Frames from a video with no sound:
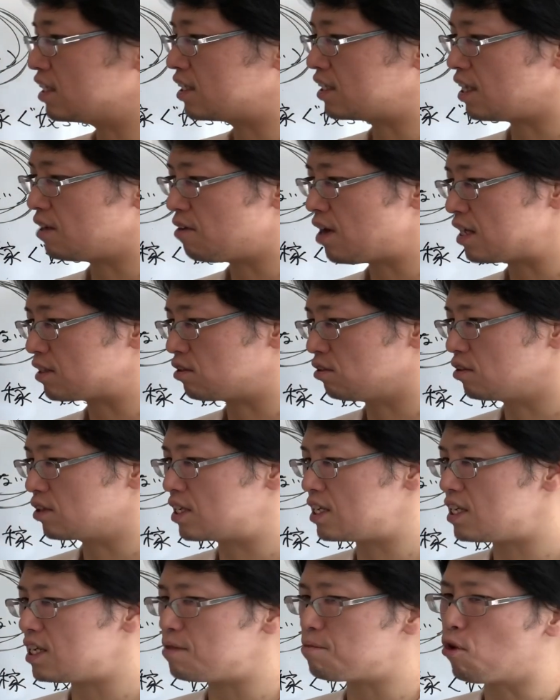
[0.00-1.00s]
してはその
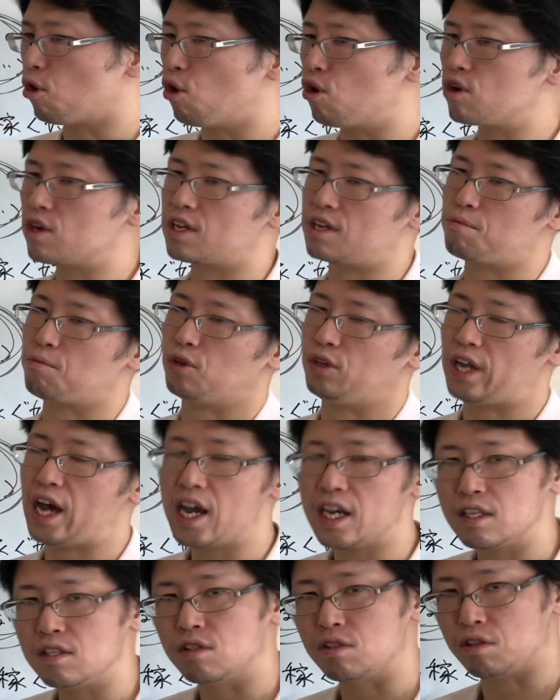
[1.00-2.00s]
義理も恩義も
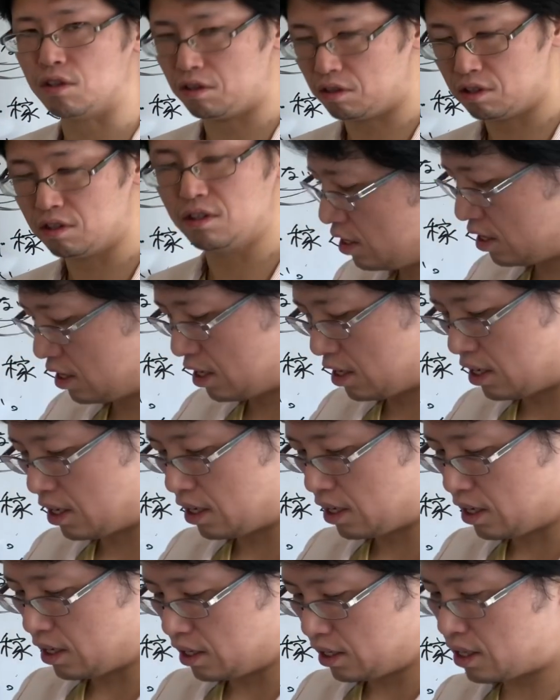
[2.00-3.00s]
ないんですよ。
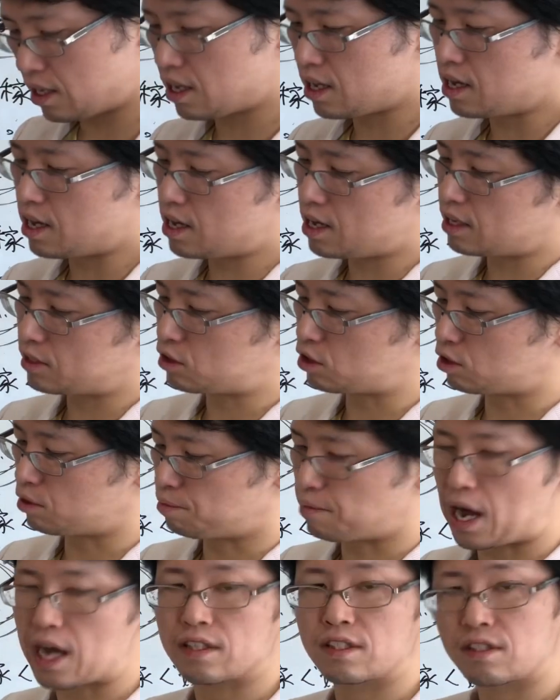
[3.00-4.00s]
で、ちょっ
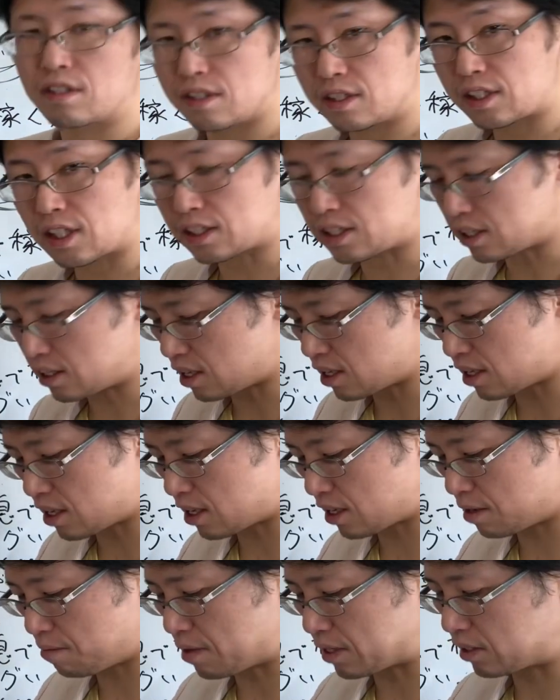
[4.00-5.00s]
と抜粋
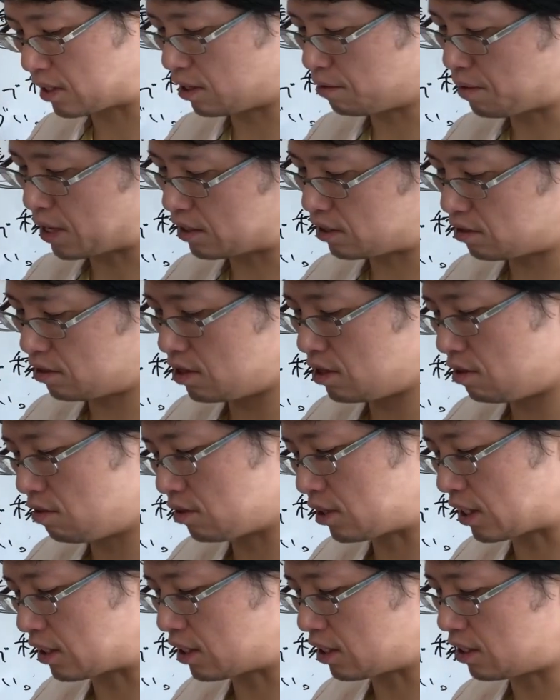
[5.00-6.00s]
引
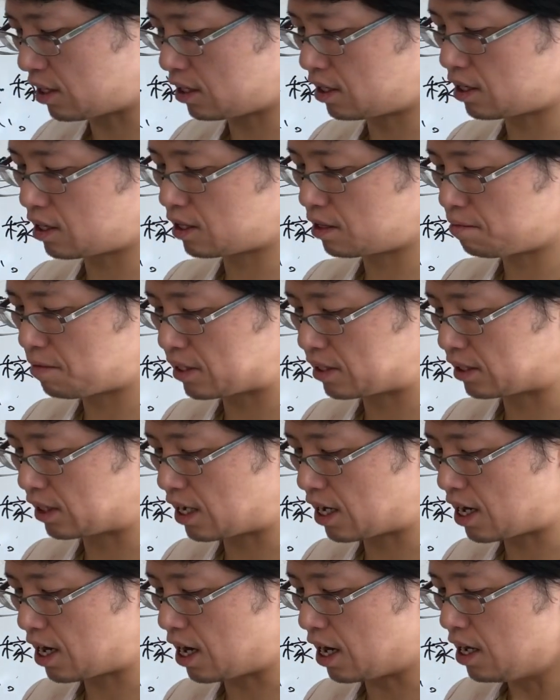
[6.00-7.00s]
用させていただきます
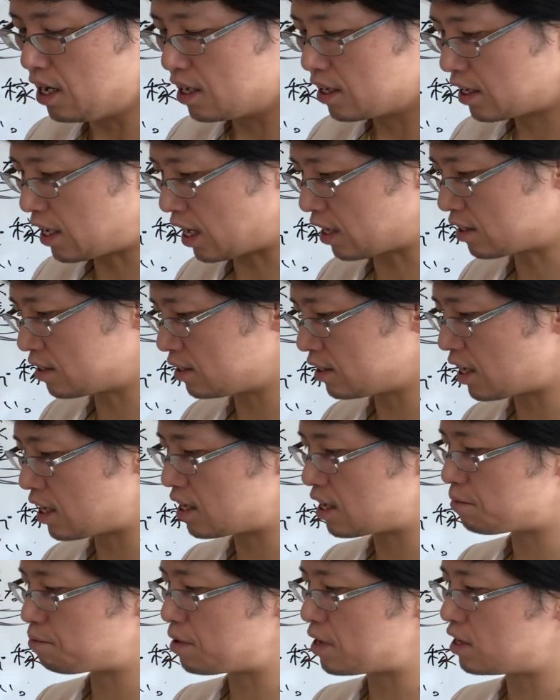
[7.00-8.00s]
が、
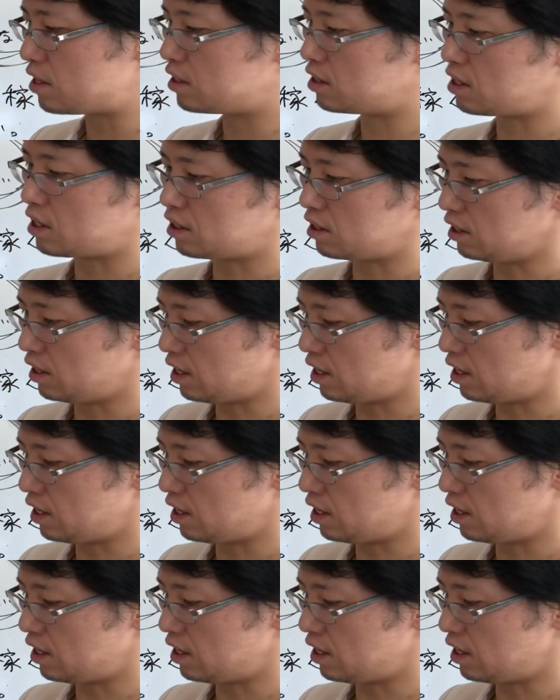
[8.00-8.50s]
107ページです